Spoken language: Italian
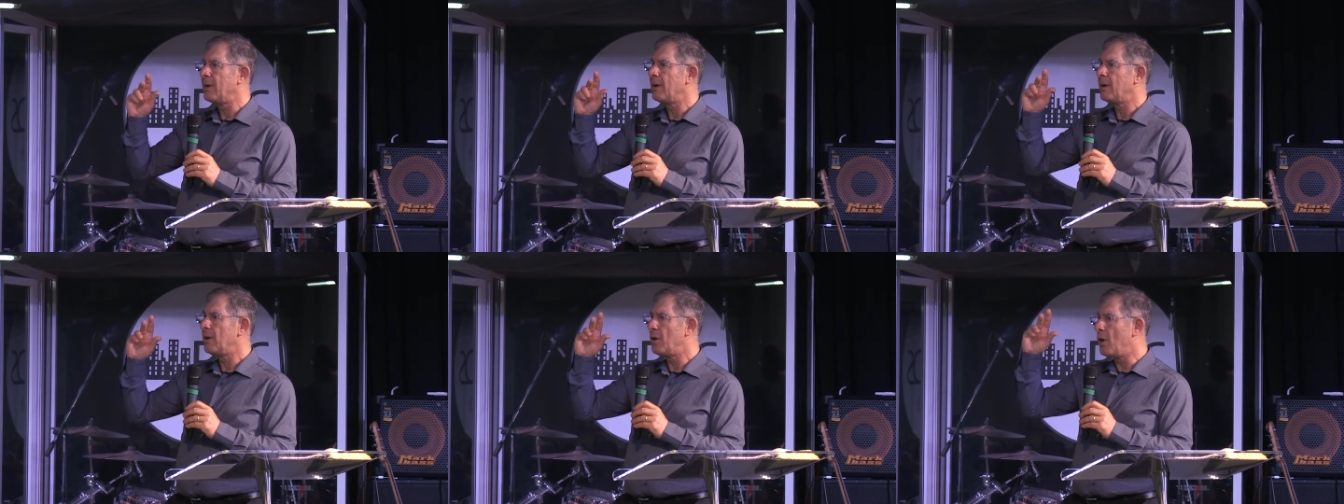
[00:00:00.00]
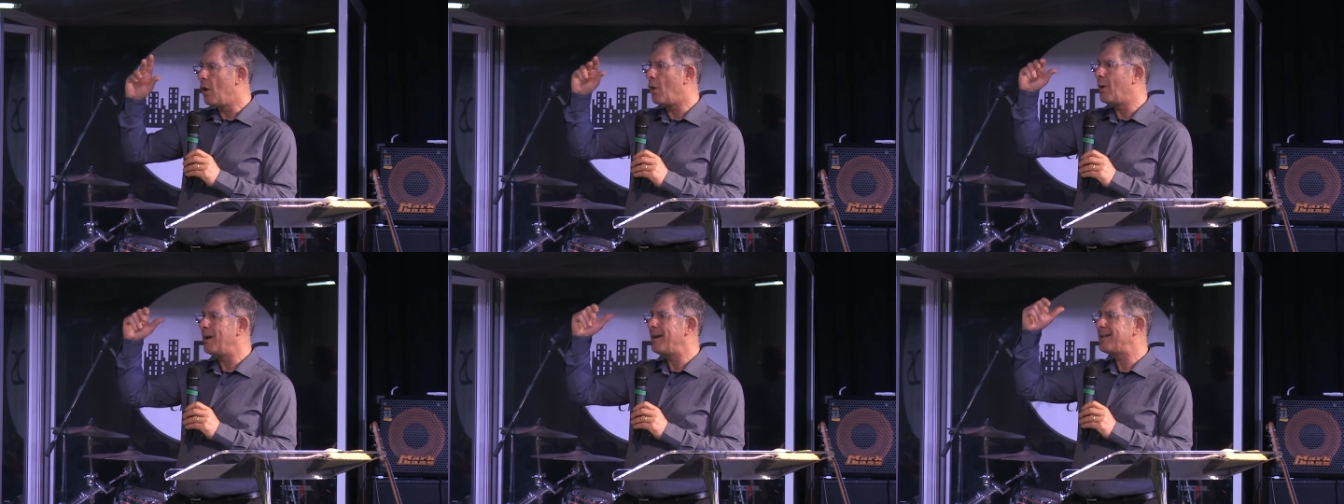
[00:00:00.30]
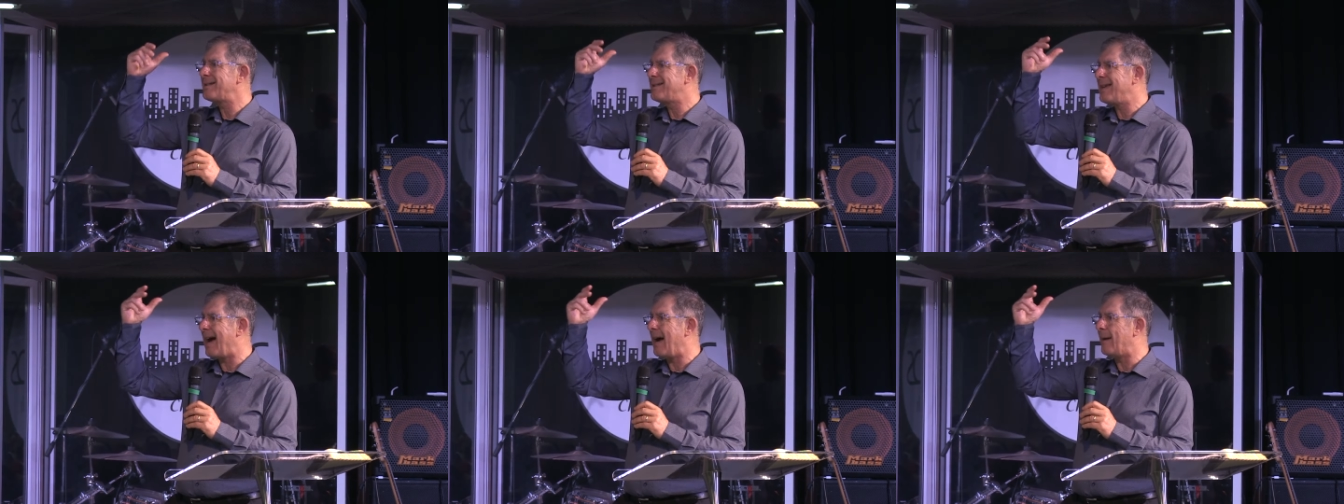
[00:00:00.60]
noi
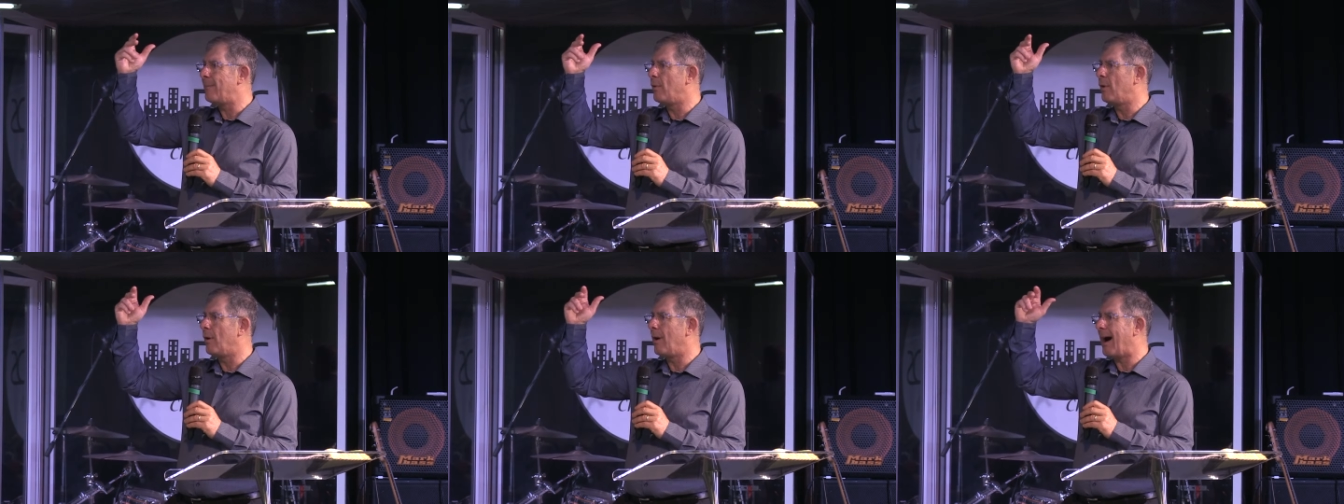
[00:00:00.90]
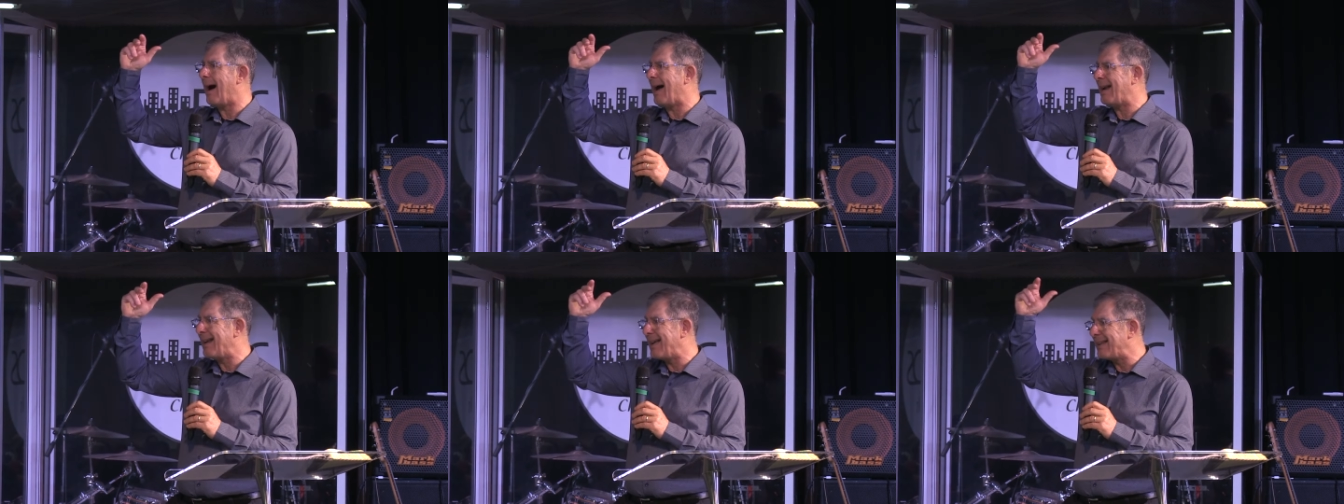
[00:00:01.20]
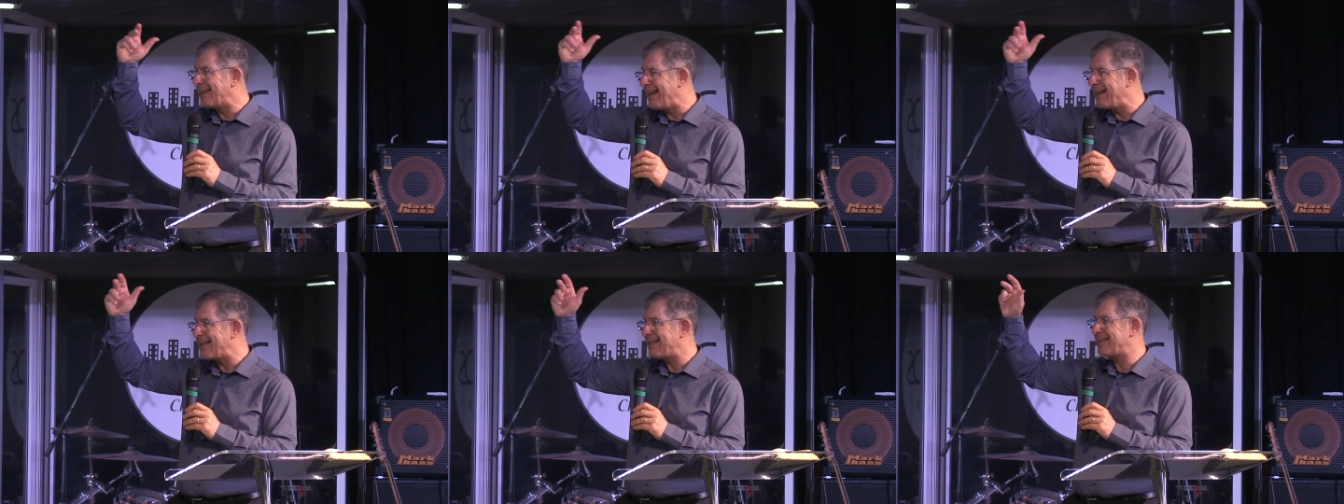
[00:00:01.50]
siamo alla
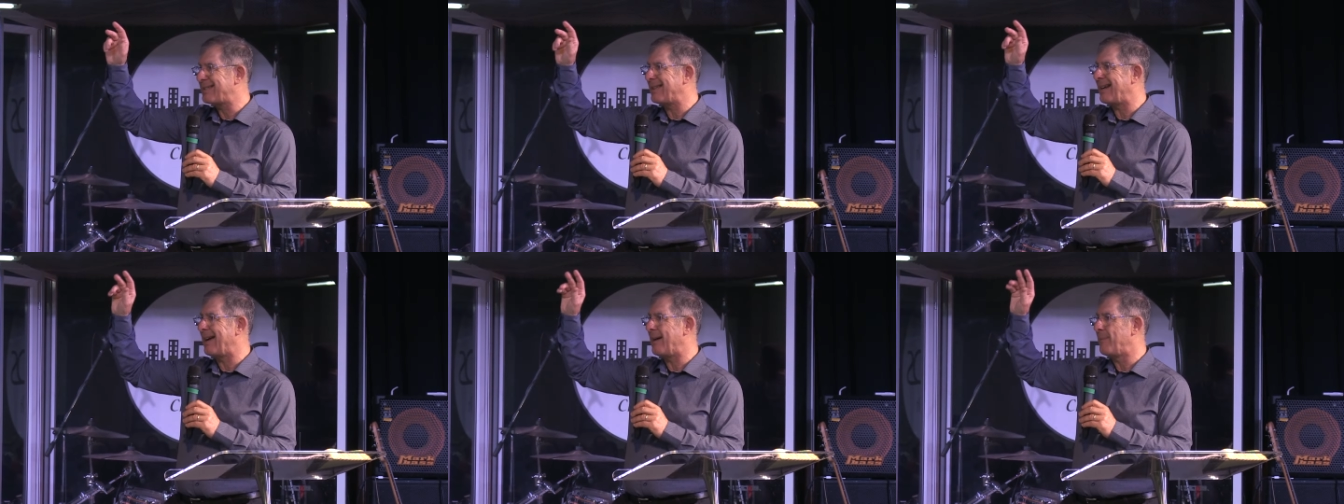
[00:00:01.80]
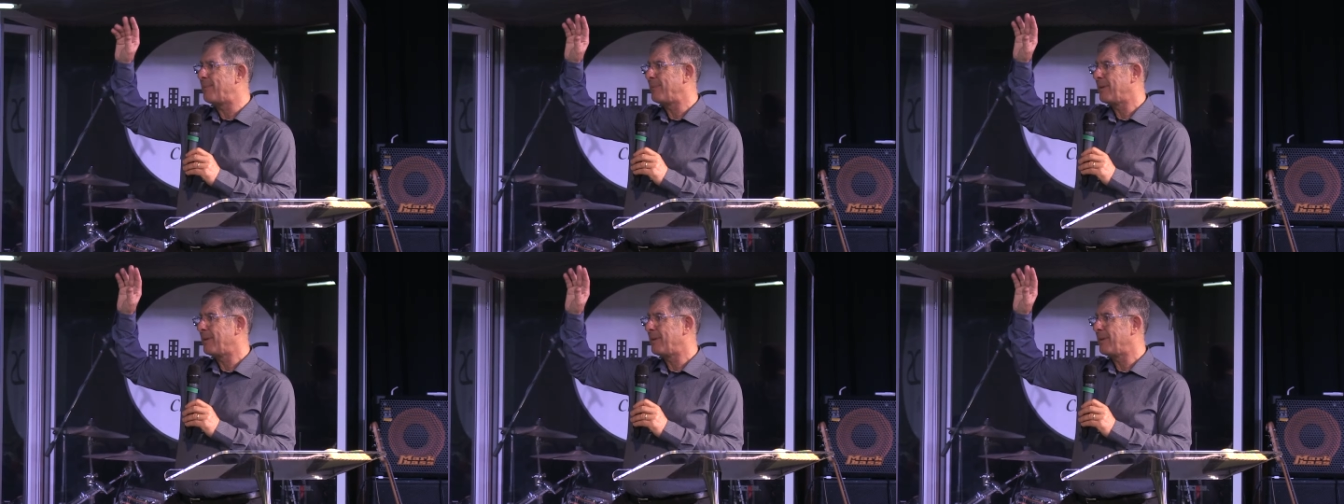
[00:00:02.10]
destra